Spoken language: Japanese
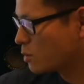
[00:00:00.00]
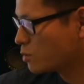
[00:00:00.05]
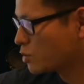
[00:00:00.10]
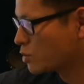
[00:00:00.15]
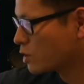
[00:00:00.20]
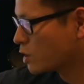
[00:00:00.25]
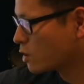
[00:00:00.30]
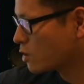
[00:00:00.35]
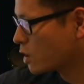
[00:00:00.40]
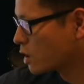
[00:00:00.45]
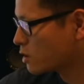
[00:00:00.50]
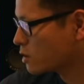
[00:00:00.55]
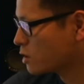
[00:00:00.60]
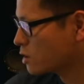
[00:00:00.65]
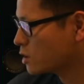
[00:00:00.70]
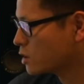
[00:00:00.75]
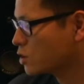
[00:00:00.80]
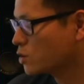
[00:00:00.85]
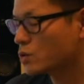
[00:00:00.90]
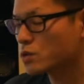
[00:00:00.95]
文化の発
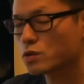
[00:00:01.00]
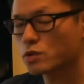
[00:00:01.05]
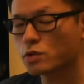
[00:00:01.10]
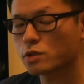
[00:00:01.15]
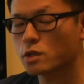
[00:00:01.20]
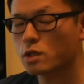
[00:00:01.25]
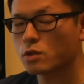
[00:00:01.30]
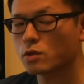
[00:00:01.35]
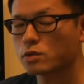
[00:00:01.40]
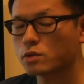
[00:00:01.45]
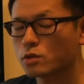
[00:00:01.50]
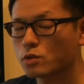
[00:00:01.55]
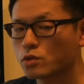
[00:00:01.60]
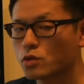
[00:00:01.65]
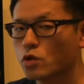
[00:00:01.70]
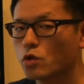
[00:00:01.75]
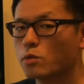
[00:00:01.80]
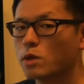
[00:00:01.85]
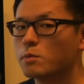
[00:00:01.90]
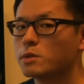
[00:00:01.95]
展に寄与するだろうというこ
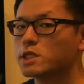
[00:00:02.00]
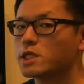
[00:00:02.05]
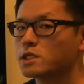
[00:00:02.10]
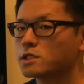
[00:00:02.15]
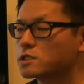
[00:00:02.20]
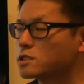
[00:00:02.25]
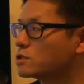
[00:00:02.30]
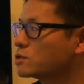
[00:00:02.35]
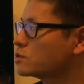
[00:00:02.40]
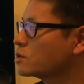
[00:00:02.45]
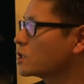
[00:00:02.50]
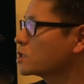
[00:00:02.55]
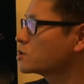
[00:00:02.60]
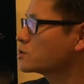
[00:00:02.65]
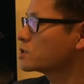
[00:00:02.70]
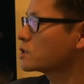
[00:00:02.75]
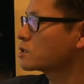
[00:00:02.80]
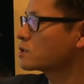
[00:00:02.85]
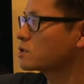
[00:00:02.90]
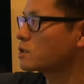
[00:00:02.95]
とを目指しているのが
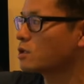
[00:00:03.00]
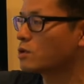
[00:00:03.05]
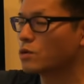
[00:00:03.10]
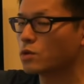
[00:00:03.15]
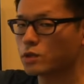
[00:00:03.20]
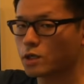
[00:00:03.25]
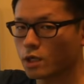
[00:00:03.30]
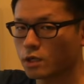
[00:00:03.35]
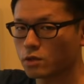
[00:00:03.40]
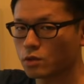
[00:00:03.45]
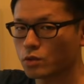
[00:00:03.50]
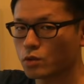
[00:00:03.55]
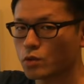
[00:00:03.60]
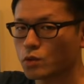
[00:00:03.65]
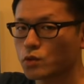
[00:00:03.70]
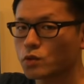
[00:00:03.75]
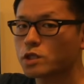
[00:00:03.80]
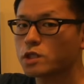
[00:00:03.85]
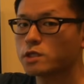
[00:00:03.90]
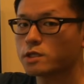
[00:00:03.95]
著作権法だという
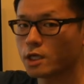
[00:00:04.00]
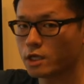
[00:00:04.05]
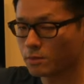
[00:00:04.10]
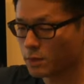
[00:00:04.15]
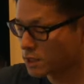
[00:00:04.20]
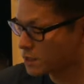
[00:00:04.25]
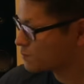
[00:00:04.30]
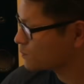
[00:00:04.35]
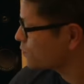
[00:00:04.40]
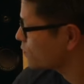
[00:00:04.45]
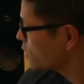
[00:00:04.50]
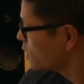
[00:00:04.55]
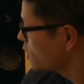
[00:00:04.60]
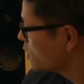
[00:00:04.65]
ことになります。